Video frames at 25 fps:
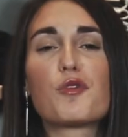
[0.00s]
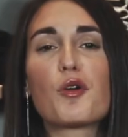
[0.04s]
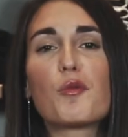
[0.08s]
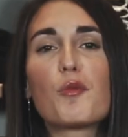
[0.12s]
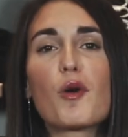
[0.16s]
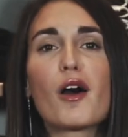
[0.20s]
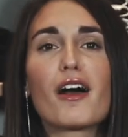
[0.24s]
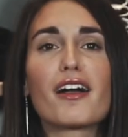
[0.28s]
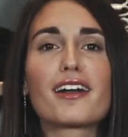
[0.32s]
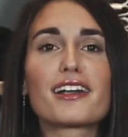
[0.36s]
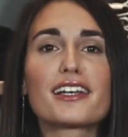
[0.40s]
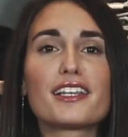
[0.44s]
Pour
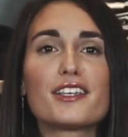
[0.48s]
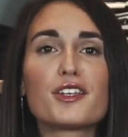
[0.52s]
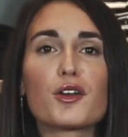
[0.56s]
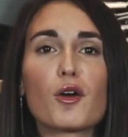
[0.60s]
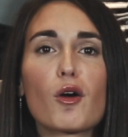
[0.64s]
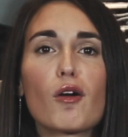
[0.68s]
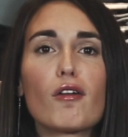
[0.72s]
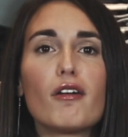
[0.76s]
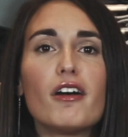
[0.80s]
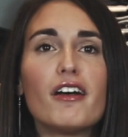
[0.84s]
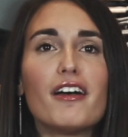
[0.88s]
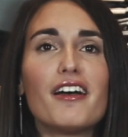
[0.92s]
moi, un
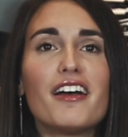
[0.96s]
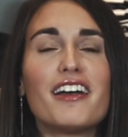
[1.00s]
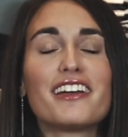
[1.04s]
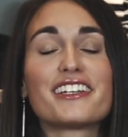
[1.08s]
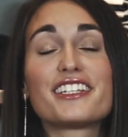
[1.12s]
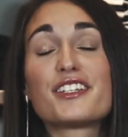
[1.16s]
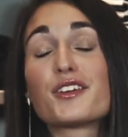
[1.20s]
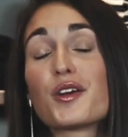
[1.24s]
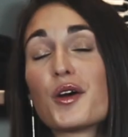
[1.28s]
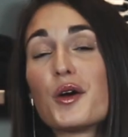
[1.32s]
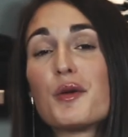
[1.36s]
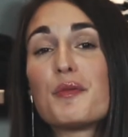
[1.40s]
client
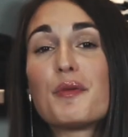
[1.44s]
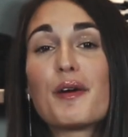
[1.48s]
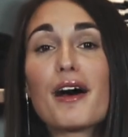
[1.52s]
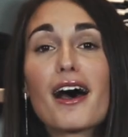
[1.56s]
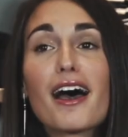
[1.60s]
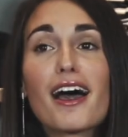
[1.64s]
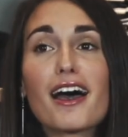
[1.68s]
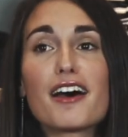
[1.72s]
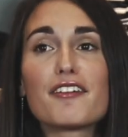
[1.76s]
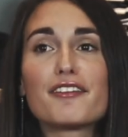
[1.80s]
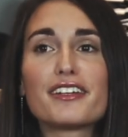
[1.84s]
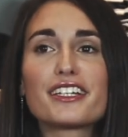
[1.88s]
qui
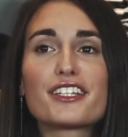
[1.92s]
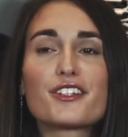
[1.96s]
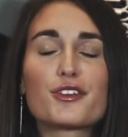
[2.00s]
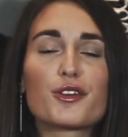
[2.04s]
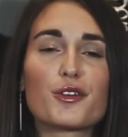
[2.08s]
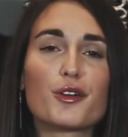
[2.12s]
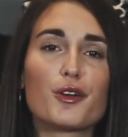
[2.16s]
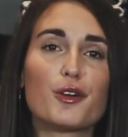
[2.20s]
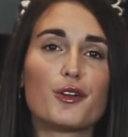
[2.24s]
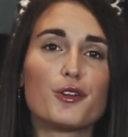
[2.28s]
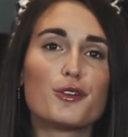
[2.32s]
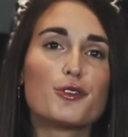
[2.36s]
repart
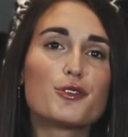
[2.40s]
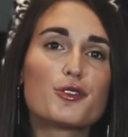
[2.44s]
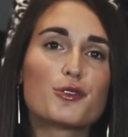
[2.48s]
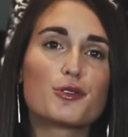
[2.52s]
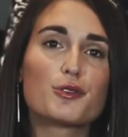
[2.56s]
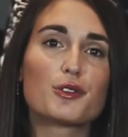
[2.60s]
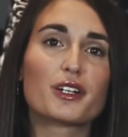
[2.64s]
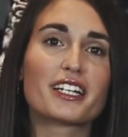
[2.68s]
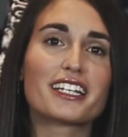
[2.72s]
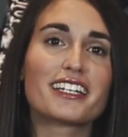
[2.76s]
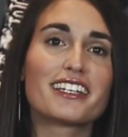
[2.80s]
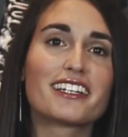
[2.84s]
avec euh, le
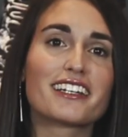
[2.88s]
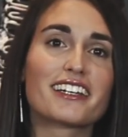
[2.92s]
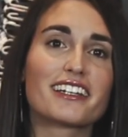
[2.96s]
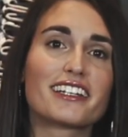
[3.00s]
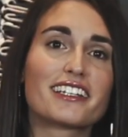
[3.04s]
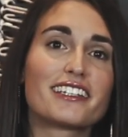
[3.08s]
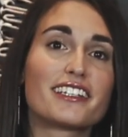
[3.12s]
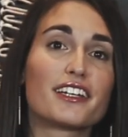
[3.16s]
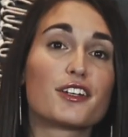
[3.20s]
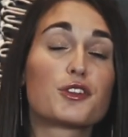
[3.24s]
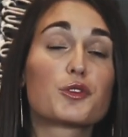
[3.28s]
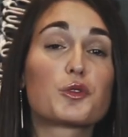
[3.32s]
sourire
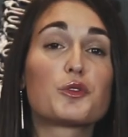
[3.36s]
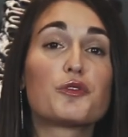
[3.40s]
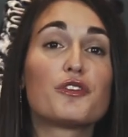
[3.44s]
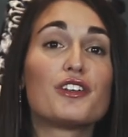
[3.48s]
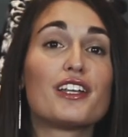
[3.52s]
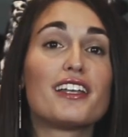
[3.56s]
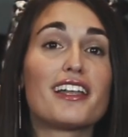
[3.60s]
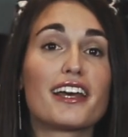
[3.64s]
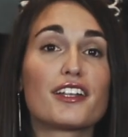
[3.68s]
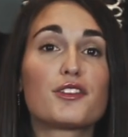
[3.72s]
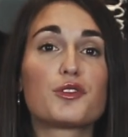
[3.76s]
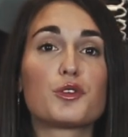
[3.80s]
et qui a
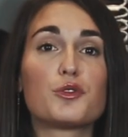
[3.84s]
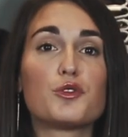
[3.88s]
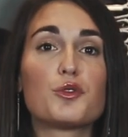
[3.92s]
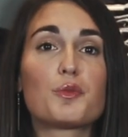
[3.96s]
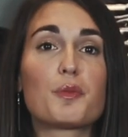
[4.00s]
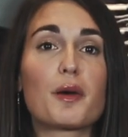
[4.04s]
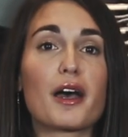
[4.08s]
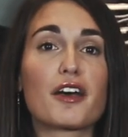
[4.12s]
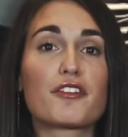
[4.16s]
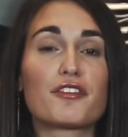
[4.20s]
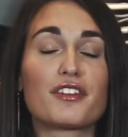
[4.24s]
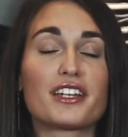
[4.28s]
trouvé la
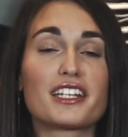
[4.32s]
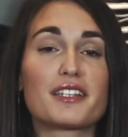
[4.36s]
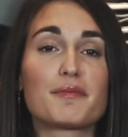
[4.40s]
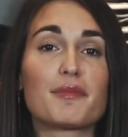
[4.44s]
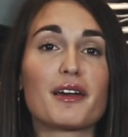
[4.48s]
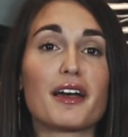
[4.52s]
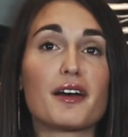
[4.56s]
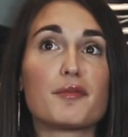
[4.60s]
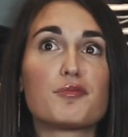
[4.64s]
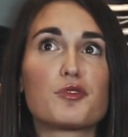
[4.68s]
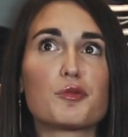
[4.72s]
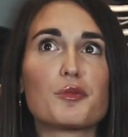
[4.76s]
tenue
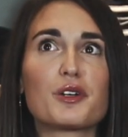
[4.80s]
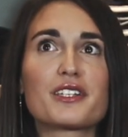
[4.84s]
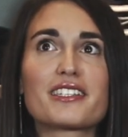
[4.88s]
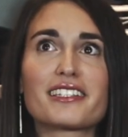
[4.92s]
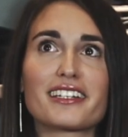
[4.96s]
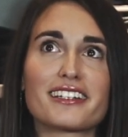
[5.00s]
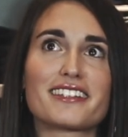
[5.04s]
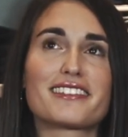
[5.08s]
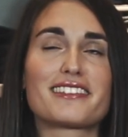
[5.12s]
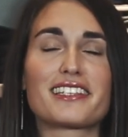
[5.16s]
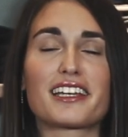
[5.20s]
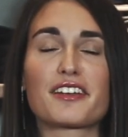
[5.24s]
parfaite, ben, pour moi,
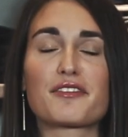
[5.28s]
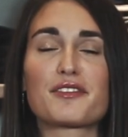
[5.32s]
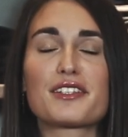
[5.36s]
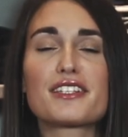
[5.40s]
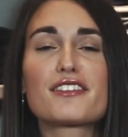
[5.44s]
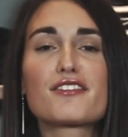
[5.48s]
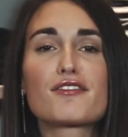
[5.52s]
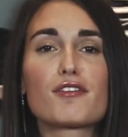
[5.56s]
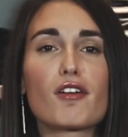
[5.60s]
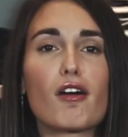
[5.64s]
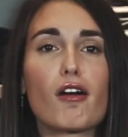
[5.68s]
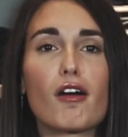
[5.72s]
c'est un
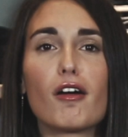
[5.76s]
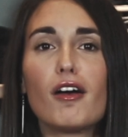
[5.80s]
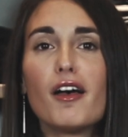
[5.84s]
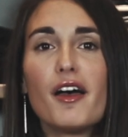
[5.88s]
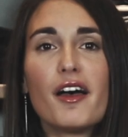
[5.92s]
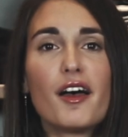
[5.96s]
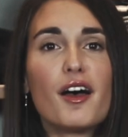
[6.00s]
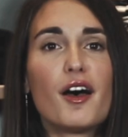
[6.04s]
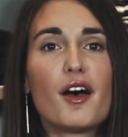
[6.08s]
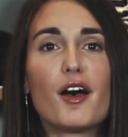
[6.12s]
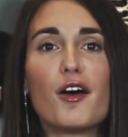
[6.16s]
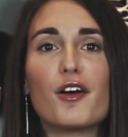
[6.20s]
service euh,
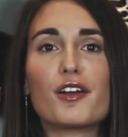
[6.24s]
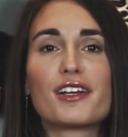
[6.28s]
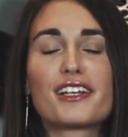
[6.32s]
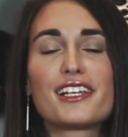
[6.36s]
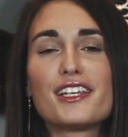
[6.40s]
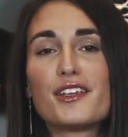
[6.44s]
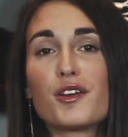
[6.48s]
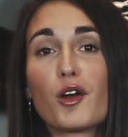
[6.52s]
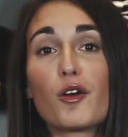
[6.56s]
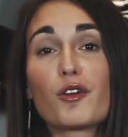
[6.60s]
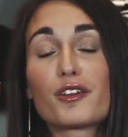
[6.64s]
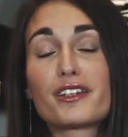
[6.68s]
euh,
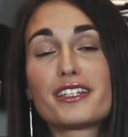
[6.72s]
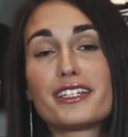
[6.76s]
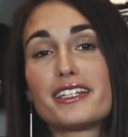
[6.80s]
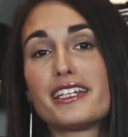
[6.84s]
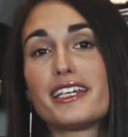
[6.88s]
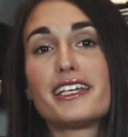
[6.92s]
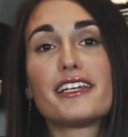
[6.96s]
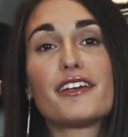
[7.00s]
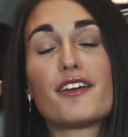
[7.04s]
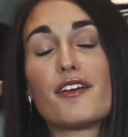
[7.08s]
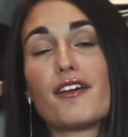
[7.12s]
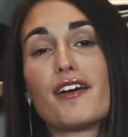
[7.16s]
client
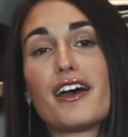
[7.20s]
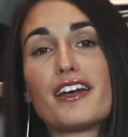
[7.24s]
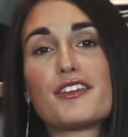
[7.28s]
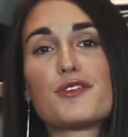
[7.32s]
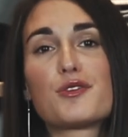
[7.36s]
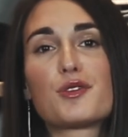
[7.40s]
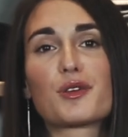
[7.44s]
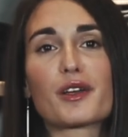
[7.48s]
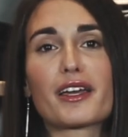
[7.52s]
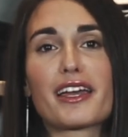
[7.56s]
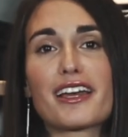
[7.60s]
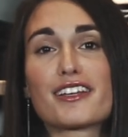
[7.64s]
qui est
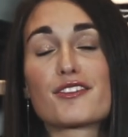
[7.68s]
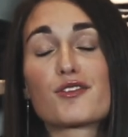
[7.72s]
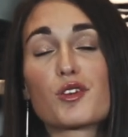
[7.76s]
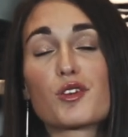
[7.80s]
assuré à